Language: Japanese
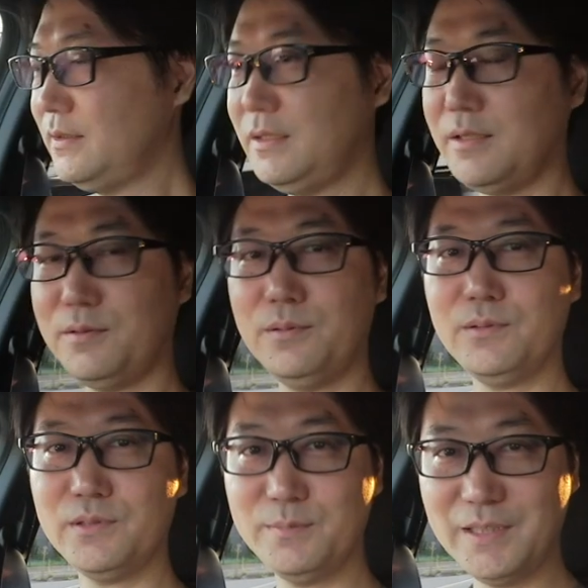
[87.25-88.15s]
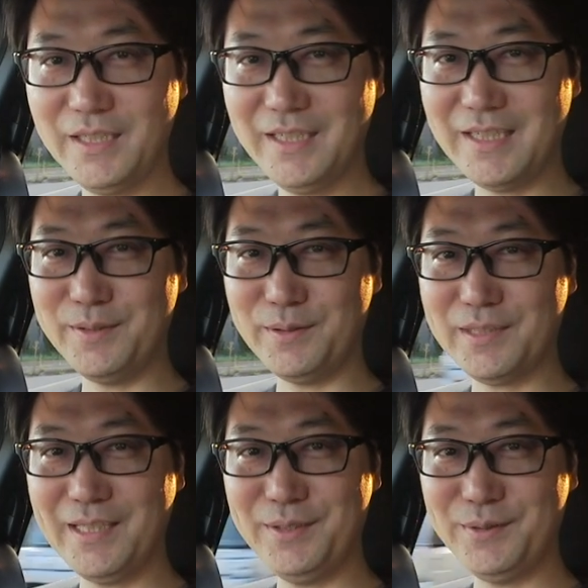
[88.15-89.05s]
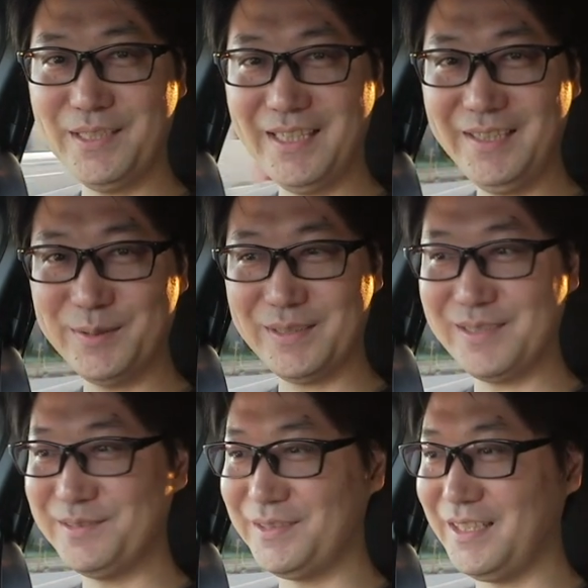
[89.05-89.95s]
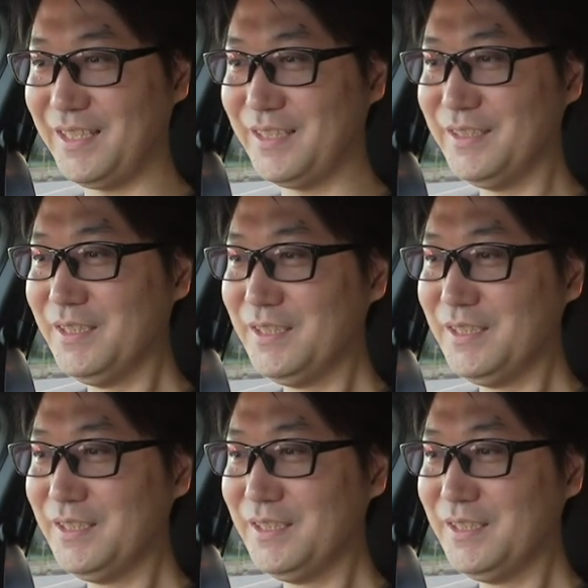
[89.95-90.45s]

で、この車ね、あの、兼用でね、乗ってるんで、